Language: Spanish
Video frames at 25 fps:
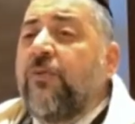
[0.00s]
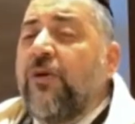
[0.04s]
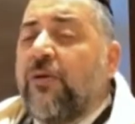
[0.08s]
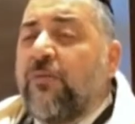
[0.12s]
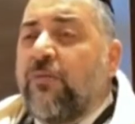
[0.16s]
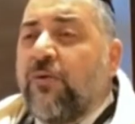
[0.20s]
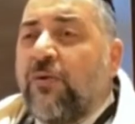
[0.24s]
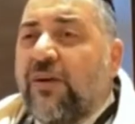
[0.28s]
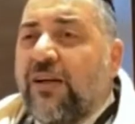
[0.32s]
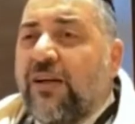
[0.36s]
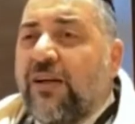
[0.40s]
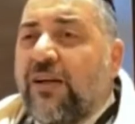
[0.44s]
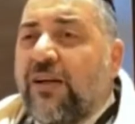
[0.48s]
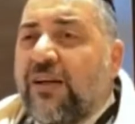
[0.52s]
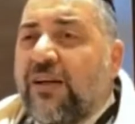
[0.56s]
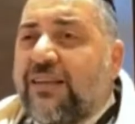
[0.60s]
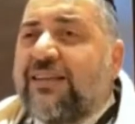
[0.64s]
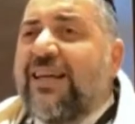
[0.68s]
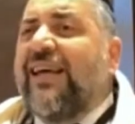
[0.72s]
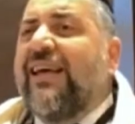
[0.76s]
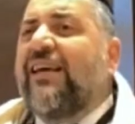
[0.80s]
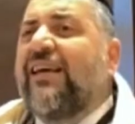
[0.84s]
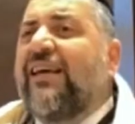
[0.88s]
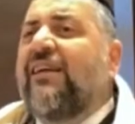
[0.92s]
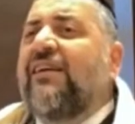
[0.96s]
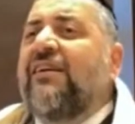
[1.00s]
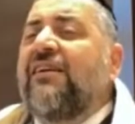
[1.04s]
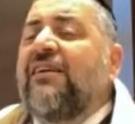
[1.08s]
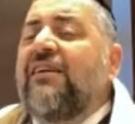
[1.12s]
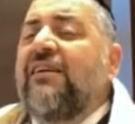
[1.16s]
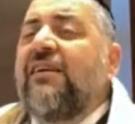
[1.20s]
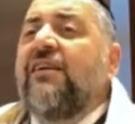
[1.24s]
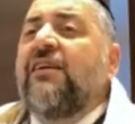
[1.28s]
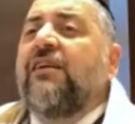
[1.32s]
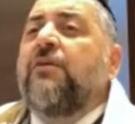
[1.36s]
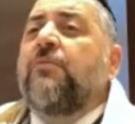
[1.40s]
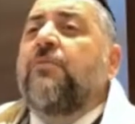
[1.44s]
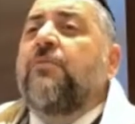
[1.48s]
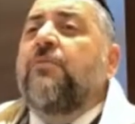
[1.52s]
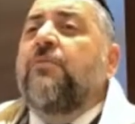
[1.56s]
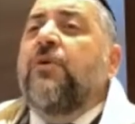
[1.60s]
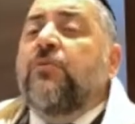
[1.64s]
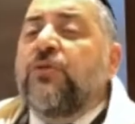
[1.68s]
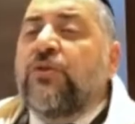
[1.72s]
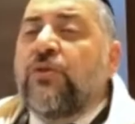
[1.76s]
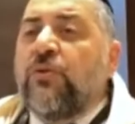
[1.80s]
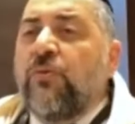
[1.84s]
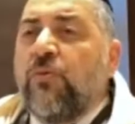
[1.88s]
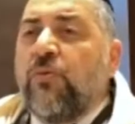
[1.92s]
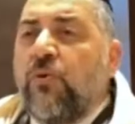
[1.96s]
Que podamos crecer, que
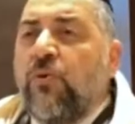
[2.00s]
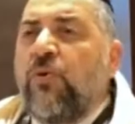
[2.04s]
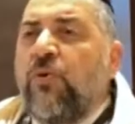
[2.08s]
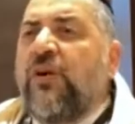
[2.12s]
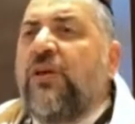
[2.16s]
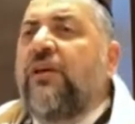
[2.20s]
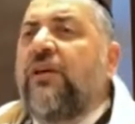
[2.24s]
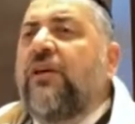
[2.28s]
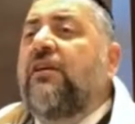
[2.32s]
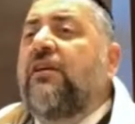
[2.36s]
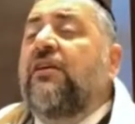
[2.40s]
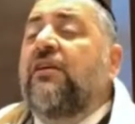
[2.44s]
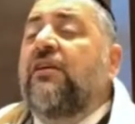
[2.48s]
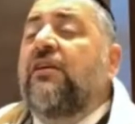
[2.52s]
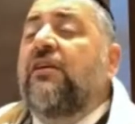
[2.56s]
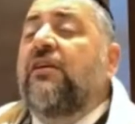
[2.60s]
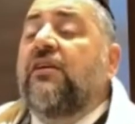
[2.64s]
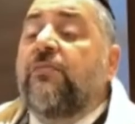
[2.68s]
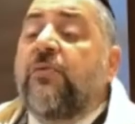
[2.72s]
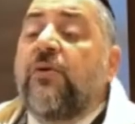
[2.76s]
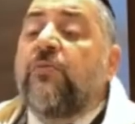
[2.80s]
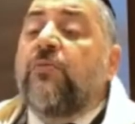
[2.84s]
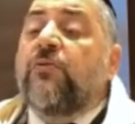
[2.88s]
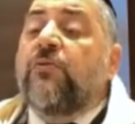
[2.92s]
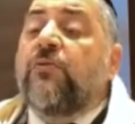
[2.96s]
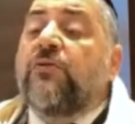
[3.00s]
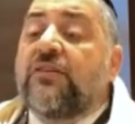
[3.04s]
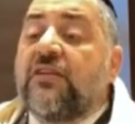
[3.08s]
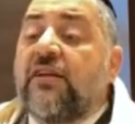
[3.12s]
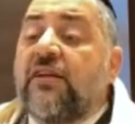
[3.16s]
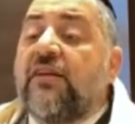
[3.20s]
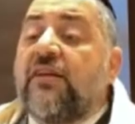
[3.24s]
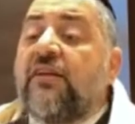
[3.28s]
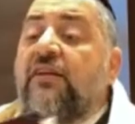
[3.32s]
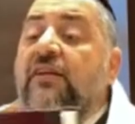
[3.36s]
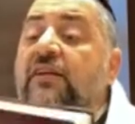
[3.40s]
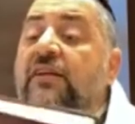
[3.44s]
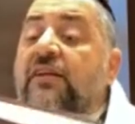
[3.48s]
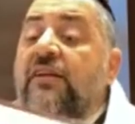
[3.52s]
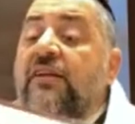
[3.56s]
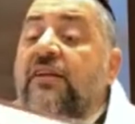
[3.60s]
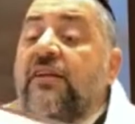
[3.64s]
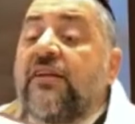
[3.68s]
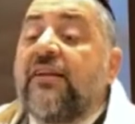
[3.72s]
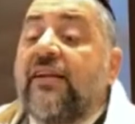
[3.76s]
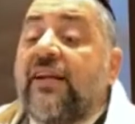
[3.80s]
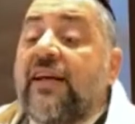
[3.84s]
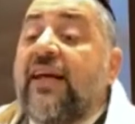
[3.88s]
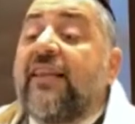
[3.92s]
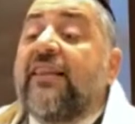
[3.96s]
podamos evoluir y que podamos ser
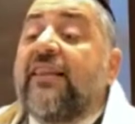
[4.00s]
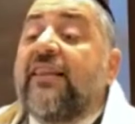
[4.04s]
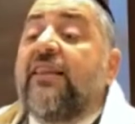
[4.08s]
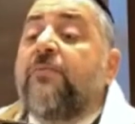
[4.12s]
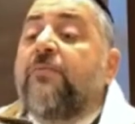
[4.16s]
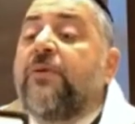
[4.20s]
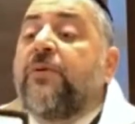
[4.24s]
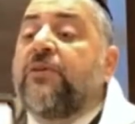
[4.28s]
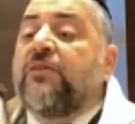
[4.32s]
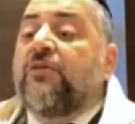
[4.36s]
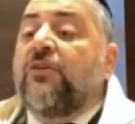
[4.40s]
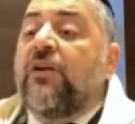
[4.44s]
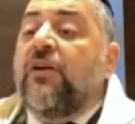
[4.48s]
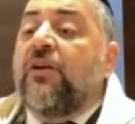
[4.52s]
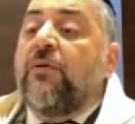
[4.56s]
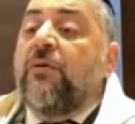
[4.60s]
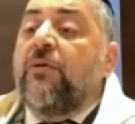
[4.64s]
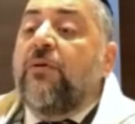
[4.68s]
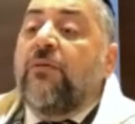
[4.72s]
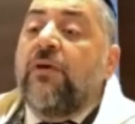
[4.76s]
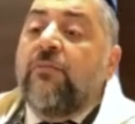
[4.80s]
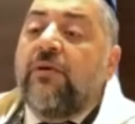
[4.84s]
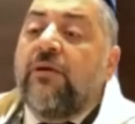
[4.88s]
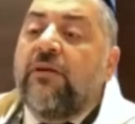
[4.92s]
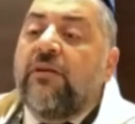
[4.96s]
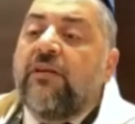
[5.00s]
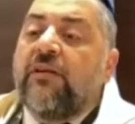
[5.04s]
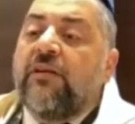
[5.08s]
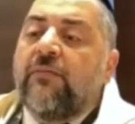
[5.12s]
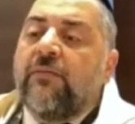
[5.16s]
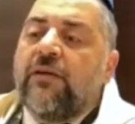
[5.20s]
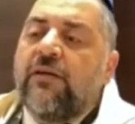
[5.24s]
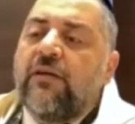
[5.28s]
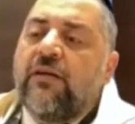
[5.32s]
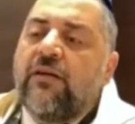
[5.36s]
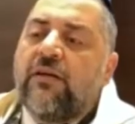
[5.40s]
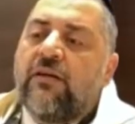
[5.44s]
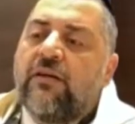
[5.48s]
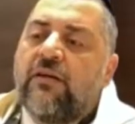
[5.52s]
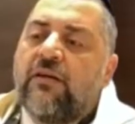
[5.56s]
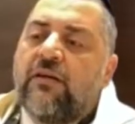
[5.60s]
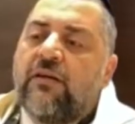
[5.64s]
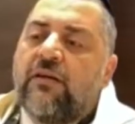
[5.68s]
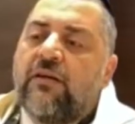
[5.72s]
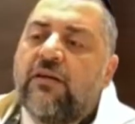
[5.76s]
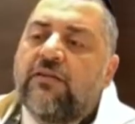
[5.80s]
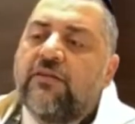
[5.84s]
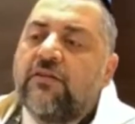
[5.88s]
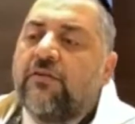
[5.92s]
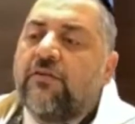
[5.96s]
grandes personas,
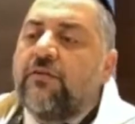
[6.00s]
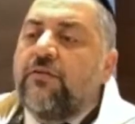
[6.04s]
también,